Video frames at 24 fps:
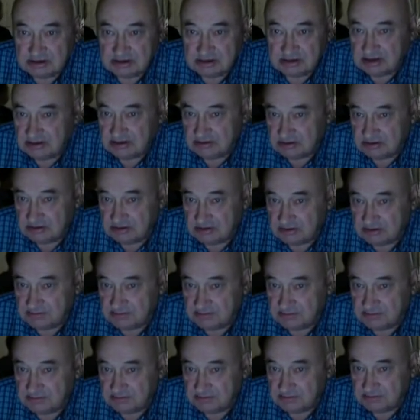Раннего, я так
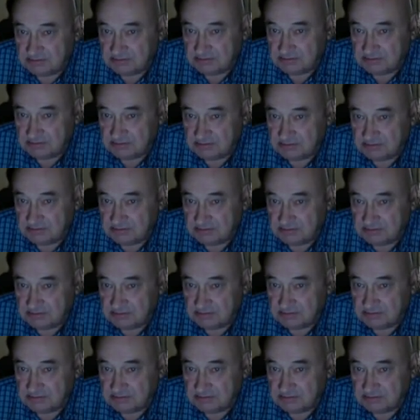понимаю, не то, что
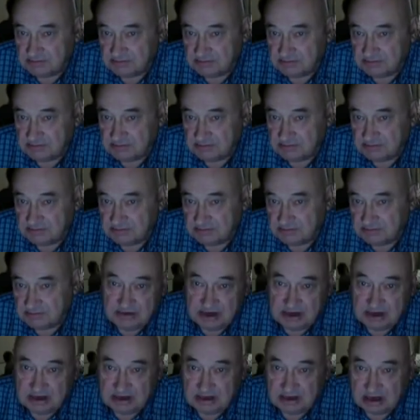вместо
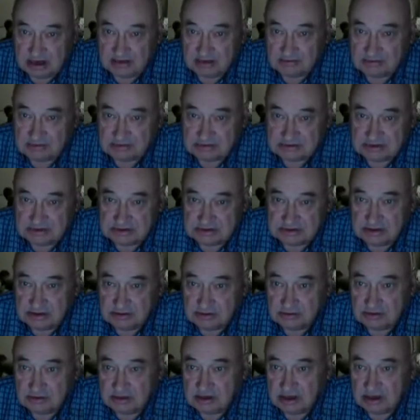сентября, августа или
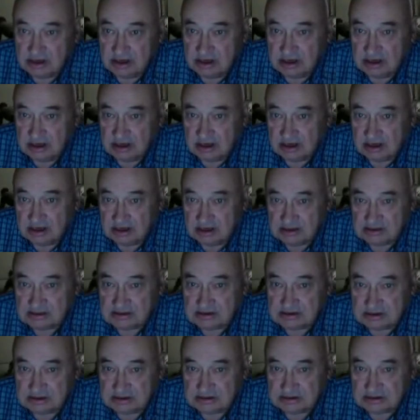июль, а ранее,
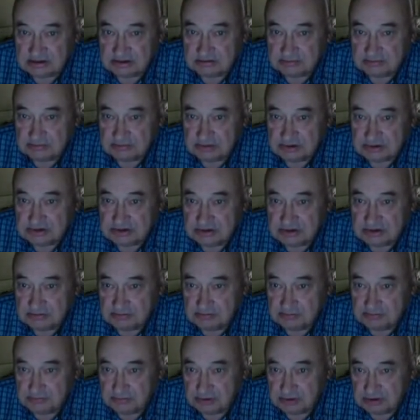значит, почти
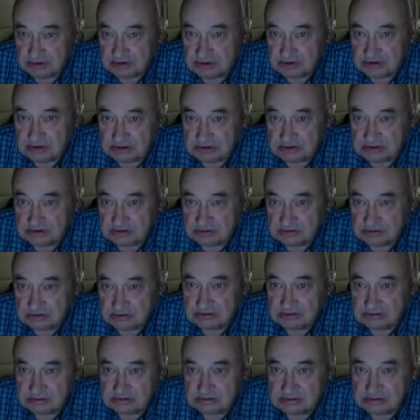это,
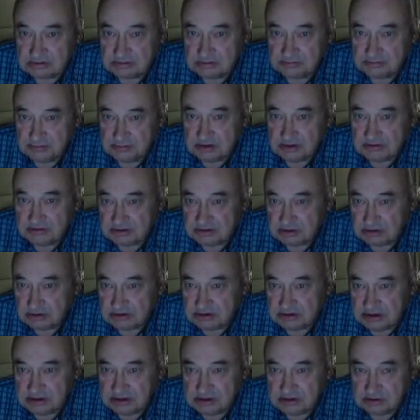ну, первый, второй,
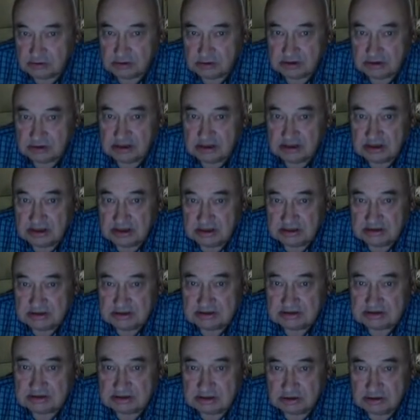третий год.
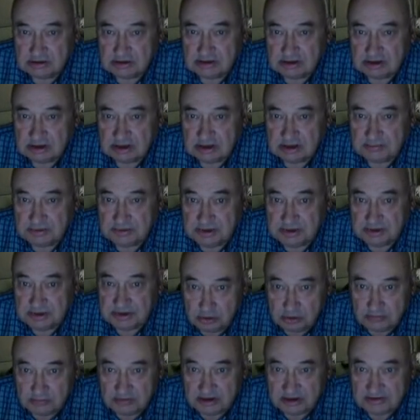Технология
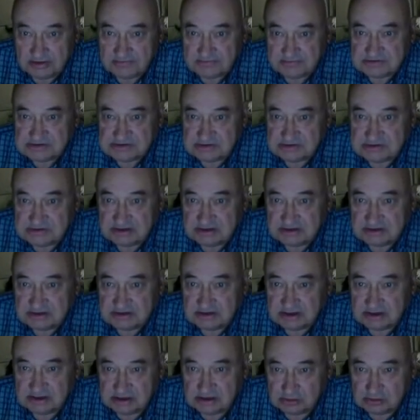приема, высевания на
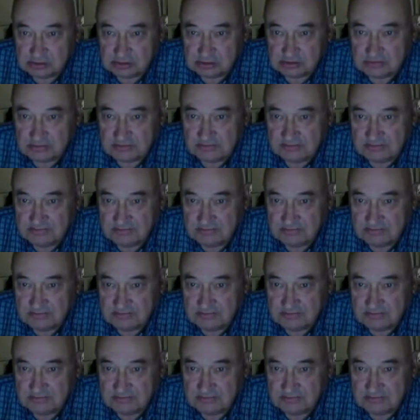гряду.